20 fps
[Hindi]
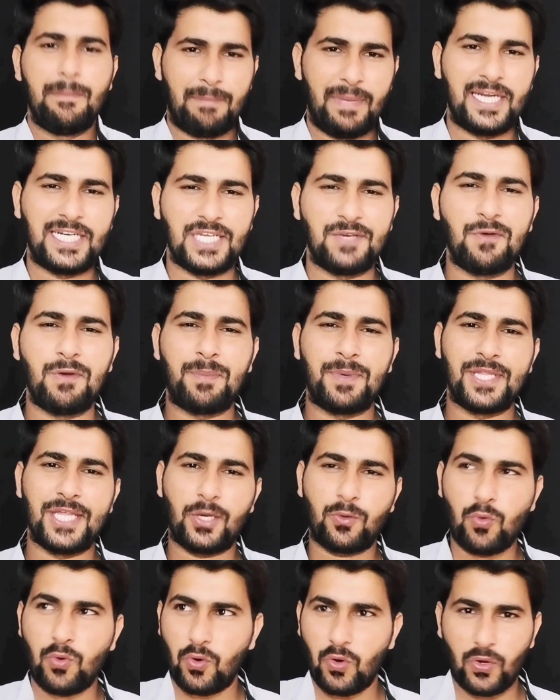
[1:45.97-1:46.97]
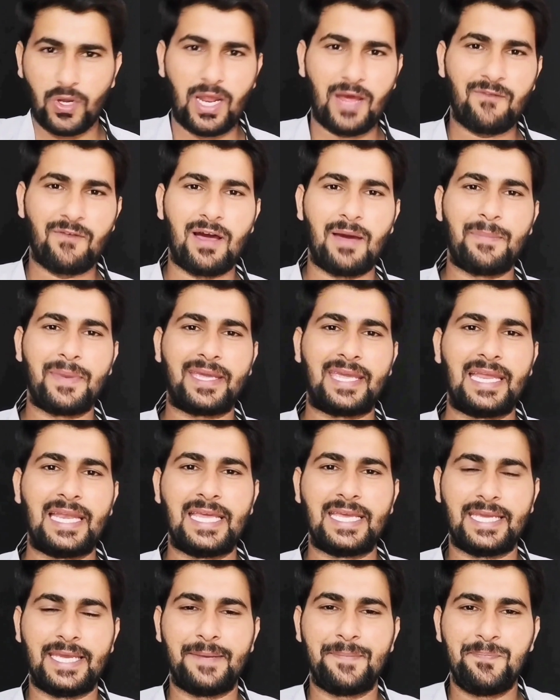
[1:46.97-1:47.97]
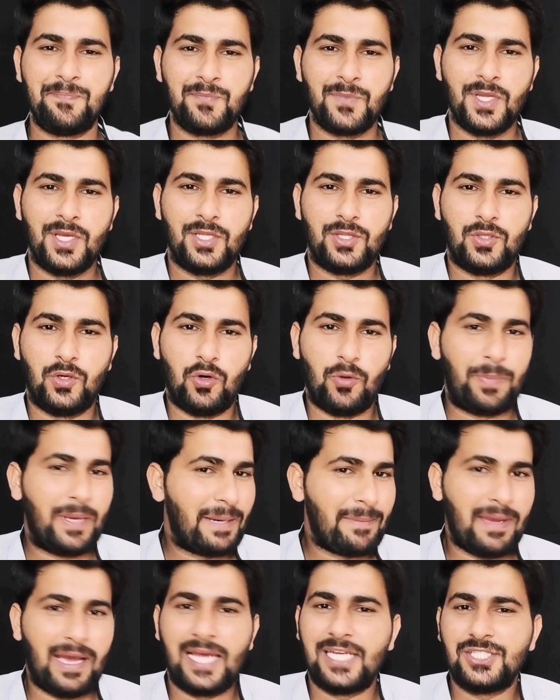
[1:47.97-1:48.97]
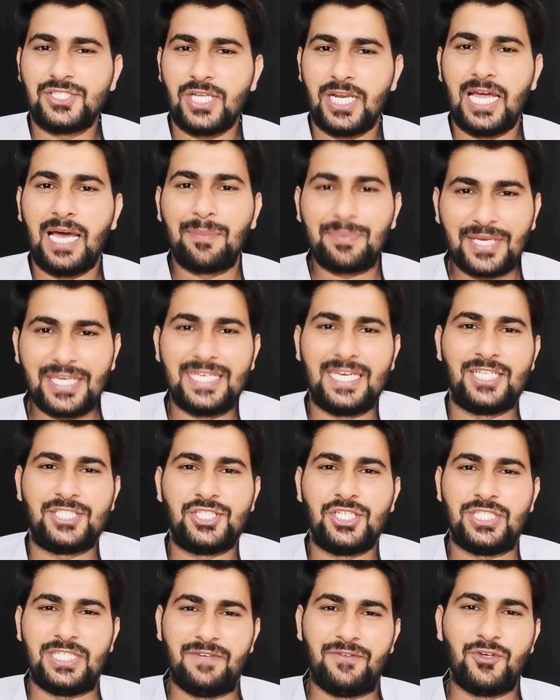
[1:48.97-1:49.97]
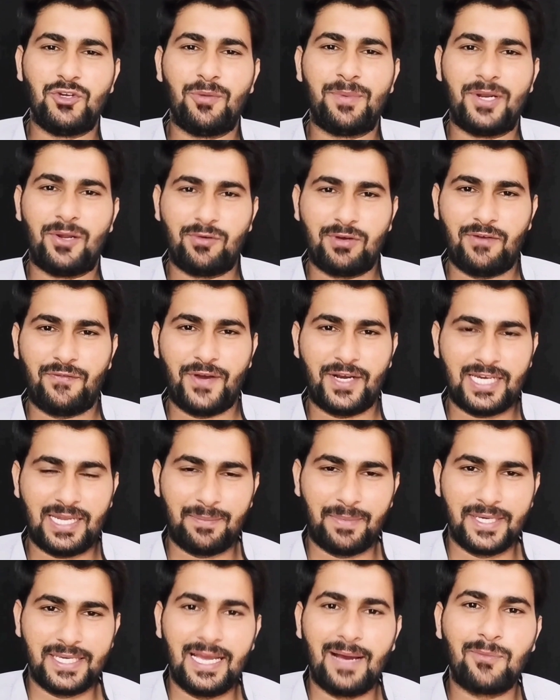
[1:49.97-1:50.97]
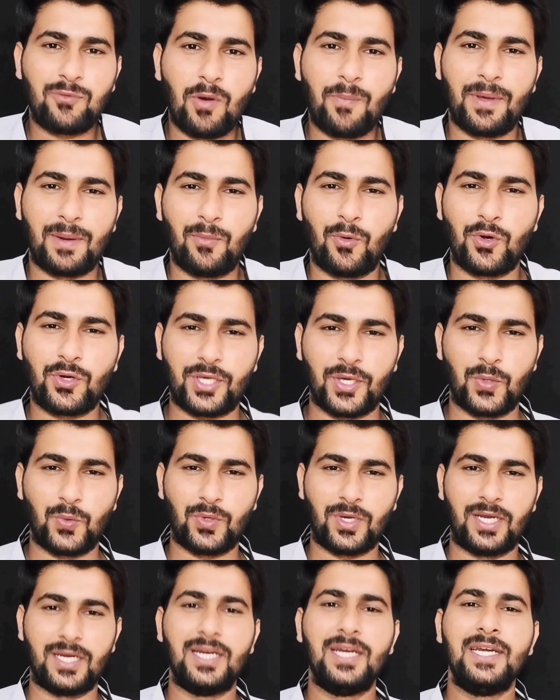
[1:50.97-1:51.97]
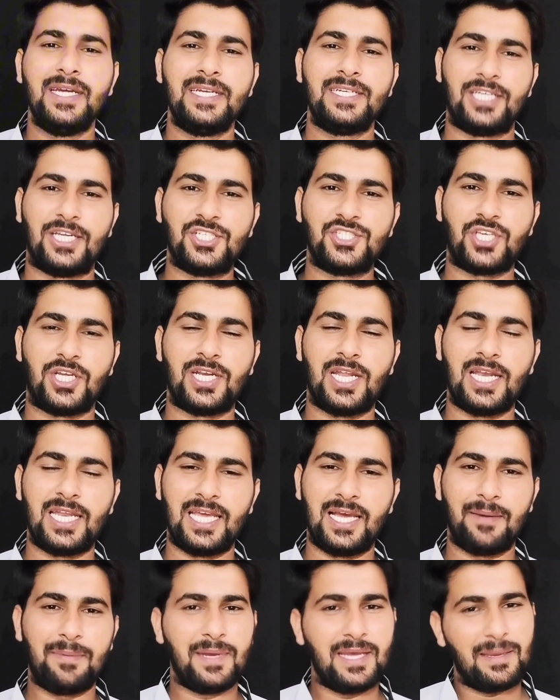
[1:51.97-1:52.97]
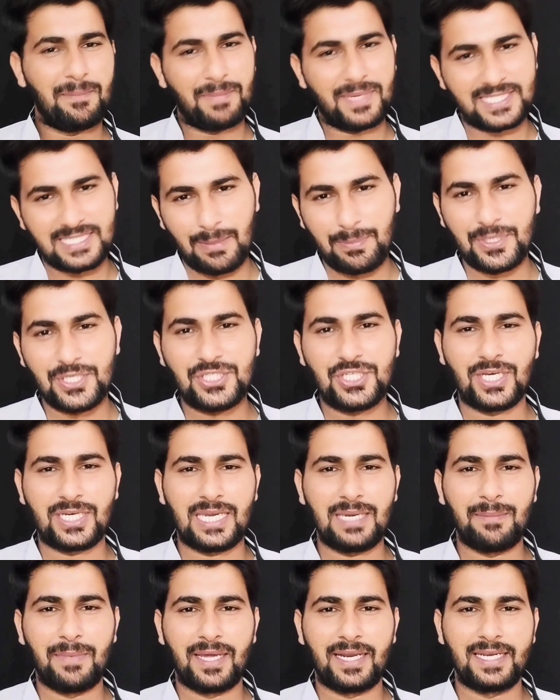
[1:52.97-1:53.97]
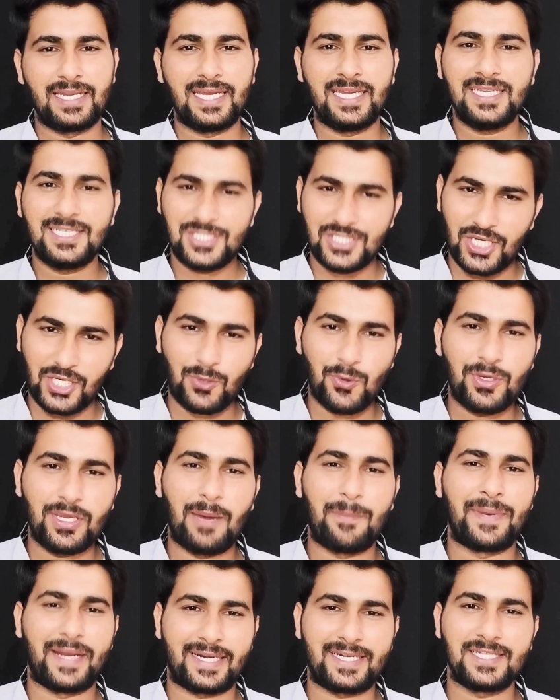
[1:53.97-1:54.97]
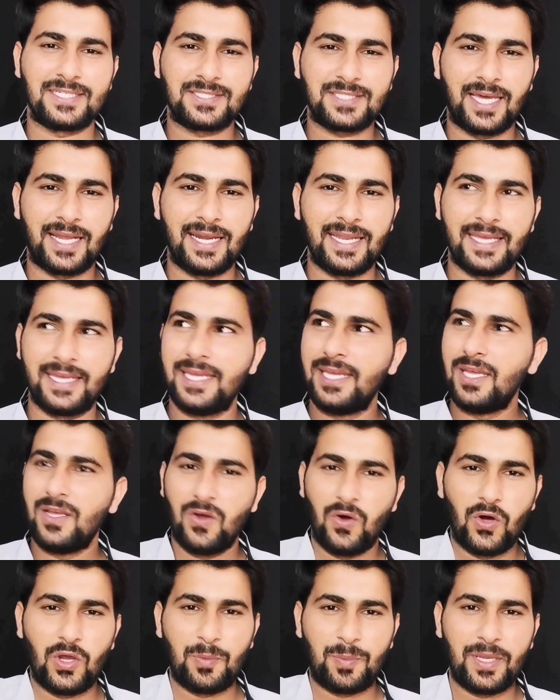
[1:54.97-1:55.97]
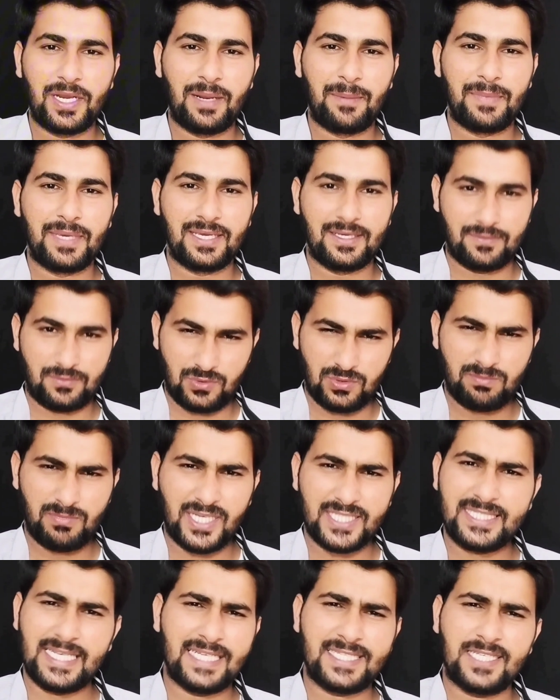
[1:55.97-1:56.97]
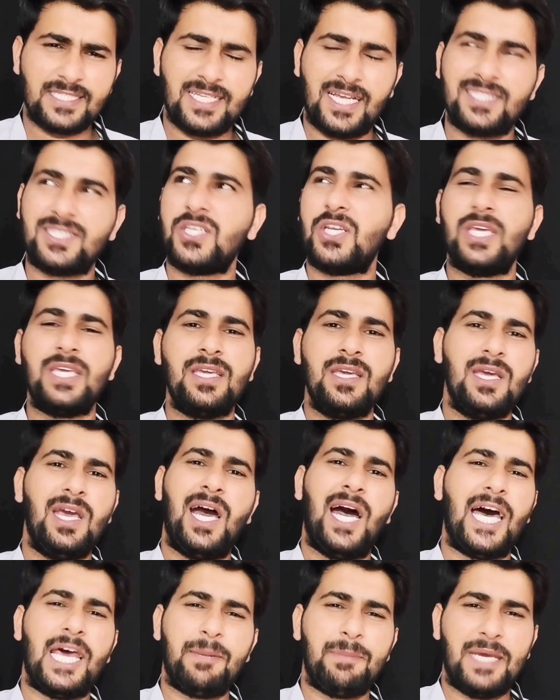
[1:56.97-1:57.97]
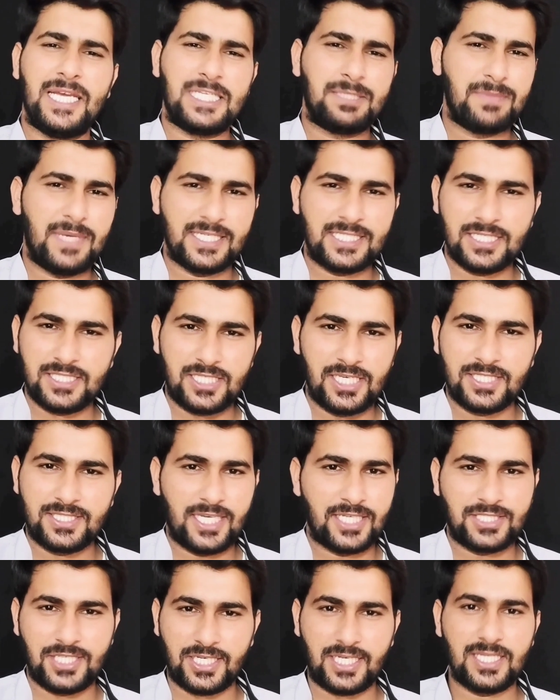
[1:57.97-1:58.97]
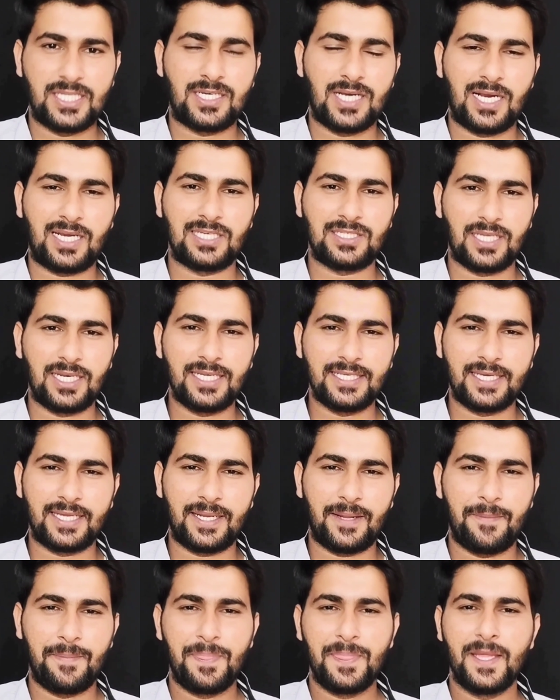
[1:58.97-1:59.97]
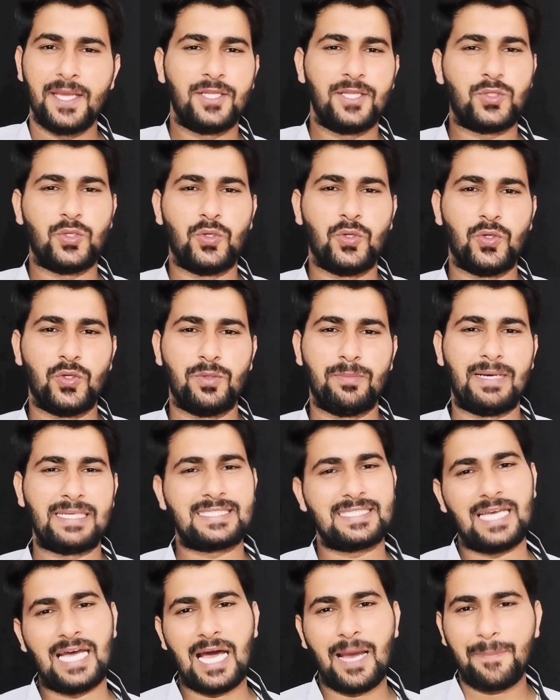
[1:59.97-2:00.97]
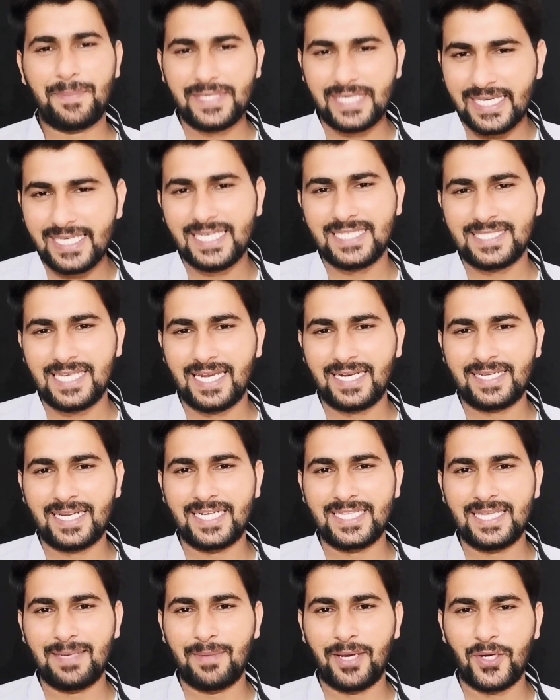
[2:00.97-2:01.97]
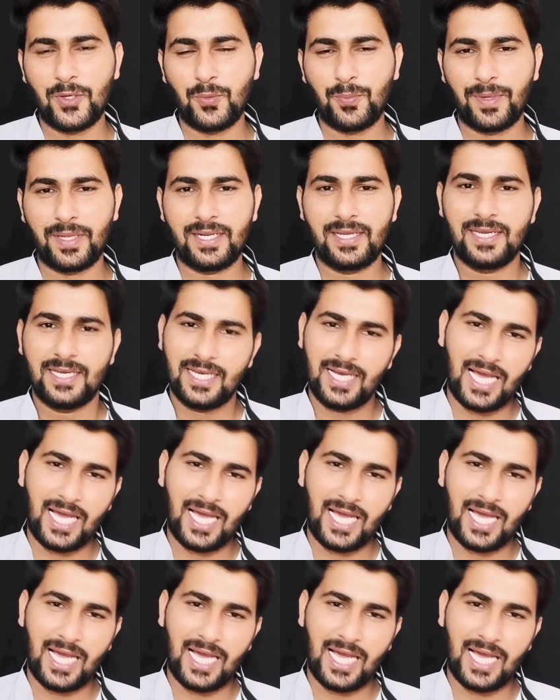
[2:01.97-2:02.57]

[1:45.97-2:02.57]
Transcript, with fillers: मैं टी वी पर देखूँगा और आप वहाँ पर खेलेंगे तो फिर मैं इन आपकी यहाँ अच्छी अच्छी वीडियो बनाऊँगा फ़खर भाई आपको प्रमोट करूँगा टेंशन न लें आप बस आपने छक्के मारने हैं छक्कों की आप प्रैक्टिस कर लें और फिर हमें बस ऐसे ज़्यादा नहीं हर मैच में ऐसे छः सात छक्के दिखा के चले जाना तो बस आप यही आसान कर दें हमारे ऊपर